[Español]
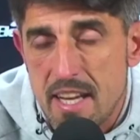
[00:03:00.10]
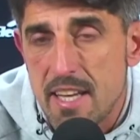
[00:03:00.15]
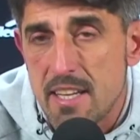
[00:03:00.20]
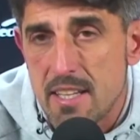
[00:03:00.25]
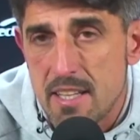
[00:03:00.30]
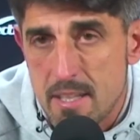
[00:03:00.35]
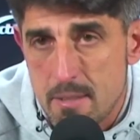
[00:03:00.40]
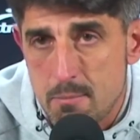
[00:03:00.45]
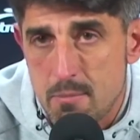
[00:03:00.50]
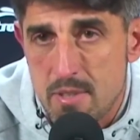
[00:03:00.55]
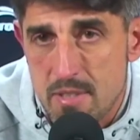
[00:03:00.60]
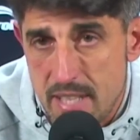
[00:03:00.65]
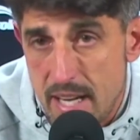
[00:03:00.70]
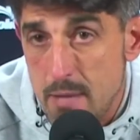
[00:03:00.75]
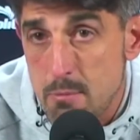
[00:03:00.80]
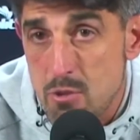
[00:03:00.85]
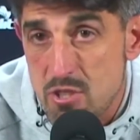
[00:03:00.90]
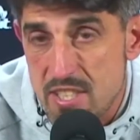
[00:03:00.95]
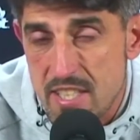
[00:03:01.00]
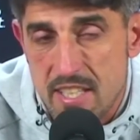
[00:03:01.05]
em, ya
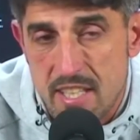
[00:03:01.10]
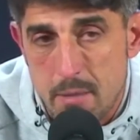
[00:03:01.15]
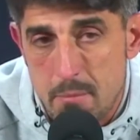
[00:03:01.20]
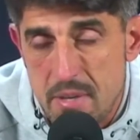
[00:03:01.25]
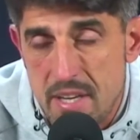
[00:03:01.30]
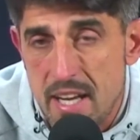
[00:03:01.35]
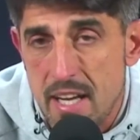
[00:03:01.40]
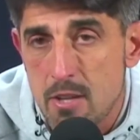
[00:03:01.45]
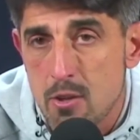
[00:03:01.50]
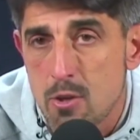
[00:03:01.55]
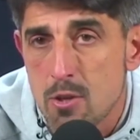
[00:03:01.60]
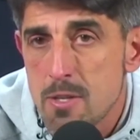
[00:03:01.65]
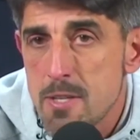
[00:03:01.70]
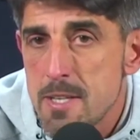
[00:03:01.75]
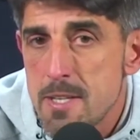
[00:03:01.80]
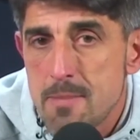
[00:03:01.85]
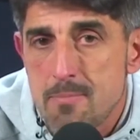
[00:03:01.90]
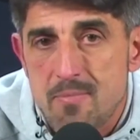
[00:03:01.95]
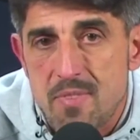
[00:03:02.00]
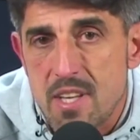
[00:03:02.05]
hemos encaminado
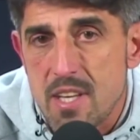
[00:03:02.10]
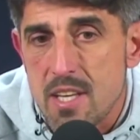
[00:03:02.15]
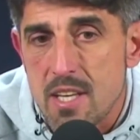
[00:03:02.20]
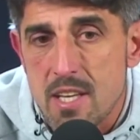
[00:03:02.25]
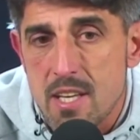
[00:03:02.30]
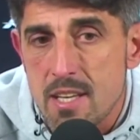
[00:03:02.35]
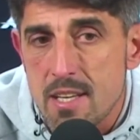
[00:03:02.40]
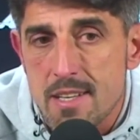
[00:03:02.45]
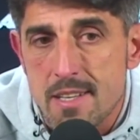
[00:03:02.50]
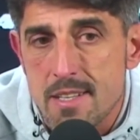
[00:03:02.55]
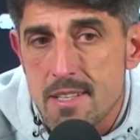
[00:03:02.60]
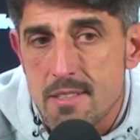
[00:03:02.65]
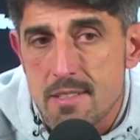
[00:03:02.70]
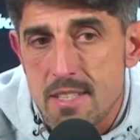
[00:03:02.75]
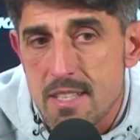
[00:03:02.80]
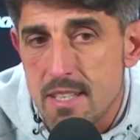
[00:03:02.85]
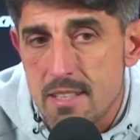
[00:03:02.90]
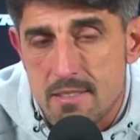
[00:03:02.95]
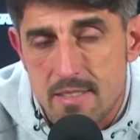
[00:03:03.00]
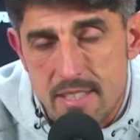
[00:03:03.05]

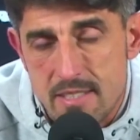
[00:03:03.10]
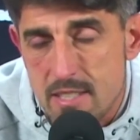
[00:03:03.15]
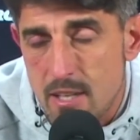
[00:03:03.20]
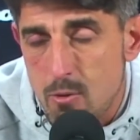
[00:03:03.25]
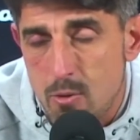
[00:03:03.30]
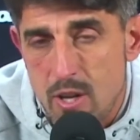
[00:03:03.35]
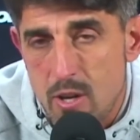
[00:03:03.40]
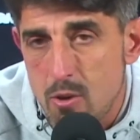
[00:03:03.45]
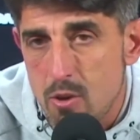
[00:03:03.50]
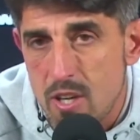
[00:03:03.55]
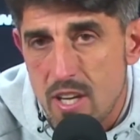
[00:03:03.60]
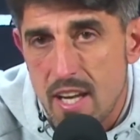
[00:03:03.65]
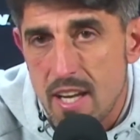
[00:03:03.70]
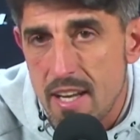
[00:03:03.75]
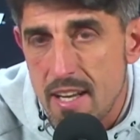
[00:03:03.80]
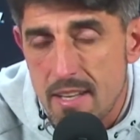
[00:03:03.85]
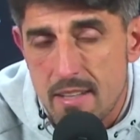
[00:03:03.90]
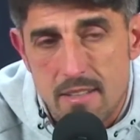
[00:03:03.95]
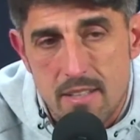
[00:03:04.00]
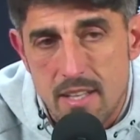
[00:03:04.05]
y, desde luego
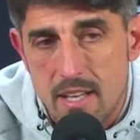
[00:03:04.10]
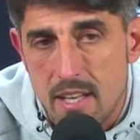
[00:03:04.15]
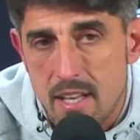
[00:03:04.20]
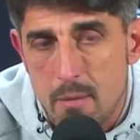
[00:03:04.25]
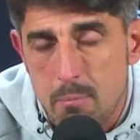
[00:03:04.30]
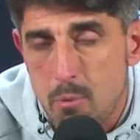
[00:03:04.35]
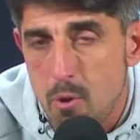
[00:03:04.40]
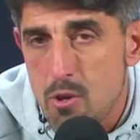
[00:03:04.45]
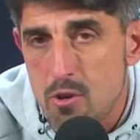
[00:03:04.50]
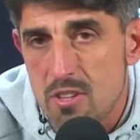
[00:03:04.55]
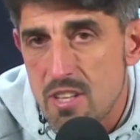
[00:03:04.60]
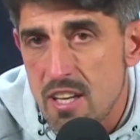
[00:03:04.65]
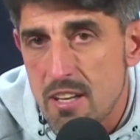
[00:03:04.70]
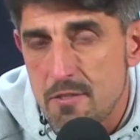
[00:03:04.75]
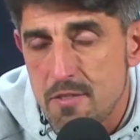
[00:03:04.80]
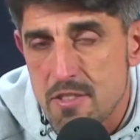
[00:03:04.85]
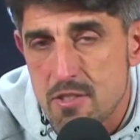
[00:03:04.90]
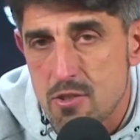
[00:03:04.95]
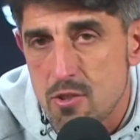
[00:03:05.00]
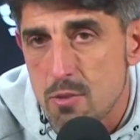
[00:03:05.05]
que el apoyo de la
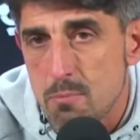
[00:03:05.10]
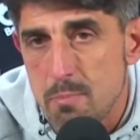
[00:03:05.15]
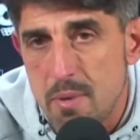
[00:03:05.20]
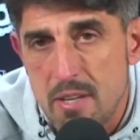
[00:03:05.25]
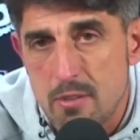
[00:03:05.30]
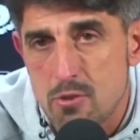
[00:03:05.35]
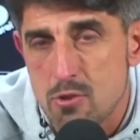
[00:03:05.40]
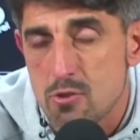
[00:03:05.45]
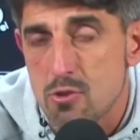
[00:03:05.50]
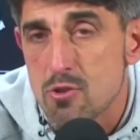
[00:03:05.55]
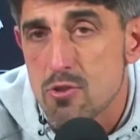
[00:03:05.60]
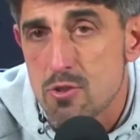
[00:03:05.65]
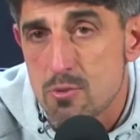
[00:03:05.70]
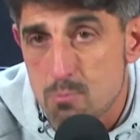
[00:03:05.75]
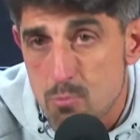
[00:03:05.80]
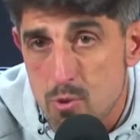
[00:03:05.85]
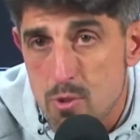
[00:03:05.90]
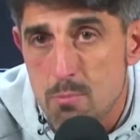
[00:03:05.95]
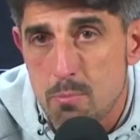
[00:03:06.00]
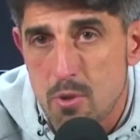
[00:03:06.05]
afición para nosotros es
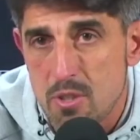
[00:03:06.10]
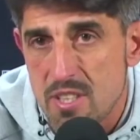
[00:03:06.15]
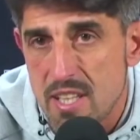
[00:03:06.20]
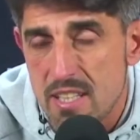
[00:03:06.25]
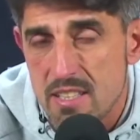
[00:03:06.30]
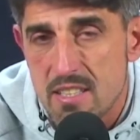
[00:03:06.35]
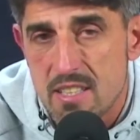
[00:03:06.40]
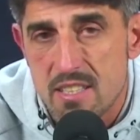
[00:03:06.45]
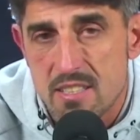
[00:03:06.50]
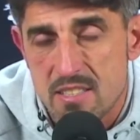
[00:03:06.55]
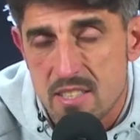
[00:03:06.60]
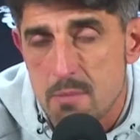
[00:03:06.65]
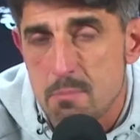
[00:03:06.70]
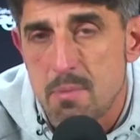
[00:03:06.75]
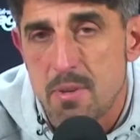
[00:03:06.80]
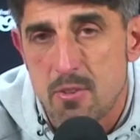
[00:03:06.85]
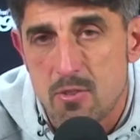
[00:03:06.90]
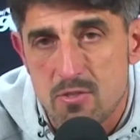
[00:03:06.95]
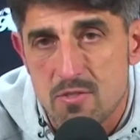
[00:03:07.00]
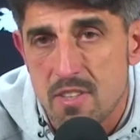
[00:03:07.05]
muy importante, siempre
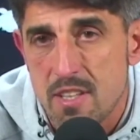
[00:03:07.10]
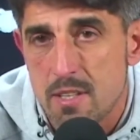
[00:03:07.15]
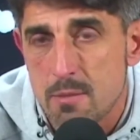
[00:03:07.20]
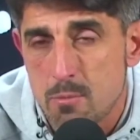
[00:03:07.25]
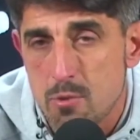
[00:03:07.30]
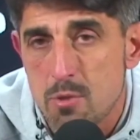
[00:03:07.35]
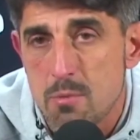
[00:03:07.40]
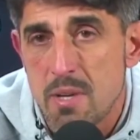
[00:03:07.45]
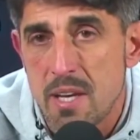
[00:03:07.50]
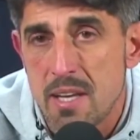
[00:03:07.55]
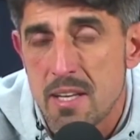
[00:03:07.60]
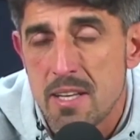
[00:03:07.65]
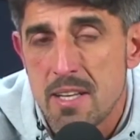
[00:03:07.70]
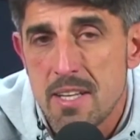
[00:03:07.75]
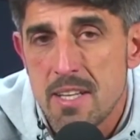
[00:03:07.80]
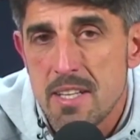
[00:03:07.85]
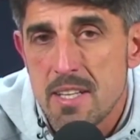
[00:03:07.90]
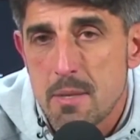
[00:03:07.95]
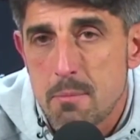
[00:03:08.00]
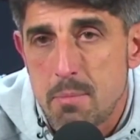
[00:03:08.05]
nos viene muy bien
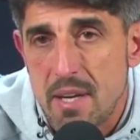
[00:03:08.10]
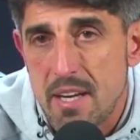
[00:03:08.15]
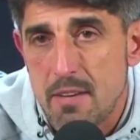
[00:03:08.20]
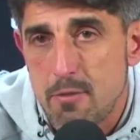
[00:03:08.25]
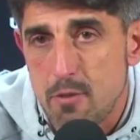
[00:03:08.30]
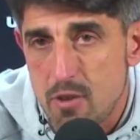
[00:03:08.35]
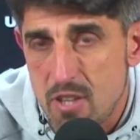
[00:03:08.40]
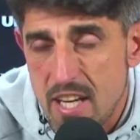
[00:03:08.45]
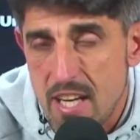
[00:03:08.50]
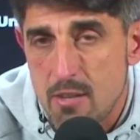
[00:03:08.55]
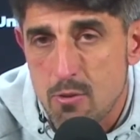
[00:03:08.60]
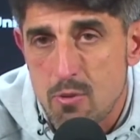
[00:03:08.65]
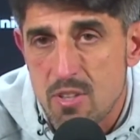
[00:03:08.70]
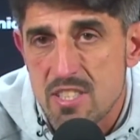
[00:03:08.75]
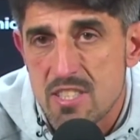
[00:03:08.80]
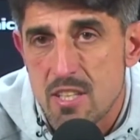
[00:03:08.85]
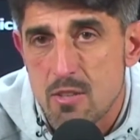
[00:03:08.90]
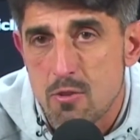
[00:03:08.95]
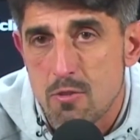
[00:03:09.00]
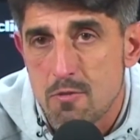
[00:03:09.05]
para forjar
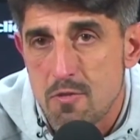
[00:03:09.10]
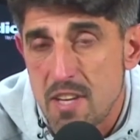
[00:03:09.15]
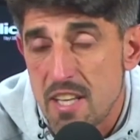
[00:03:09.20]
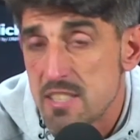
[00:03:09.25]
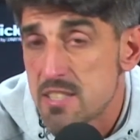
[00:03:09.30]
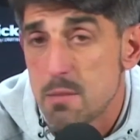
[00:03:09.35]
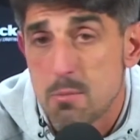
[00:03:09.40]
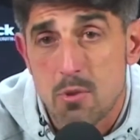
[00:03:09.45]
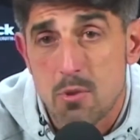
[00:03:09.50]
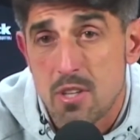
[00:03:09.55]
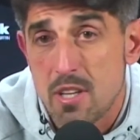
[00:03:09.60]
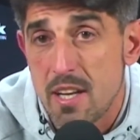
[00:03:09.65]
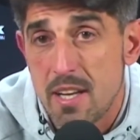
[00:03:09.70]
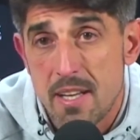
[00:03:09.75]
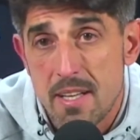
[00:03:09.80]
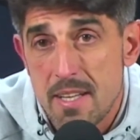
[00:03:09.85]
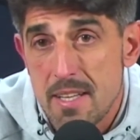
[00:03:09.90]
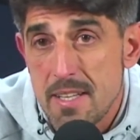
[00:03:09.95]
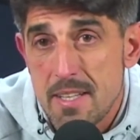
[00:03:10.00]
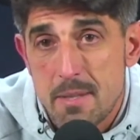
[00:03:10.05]
nuestra confianza porque
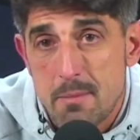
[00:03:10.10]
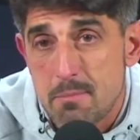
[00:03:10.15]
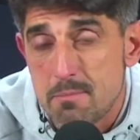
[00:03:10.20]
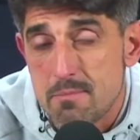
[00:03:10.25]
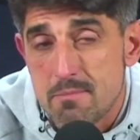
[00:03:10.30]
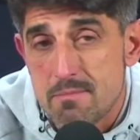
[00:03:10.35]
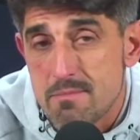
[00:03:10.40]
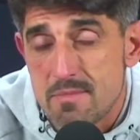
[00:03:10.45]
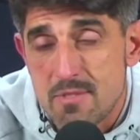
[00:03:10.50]
mm,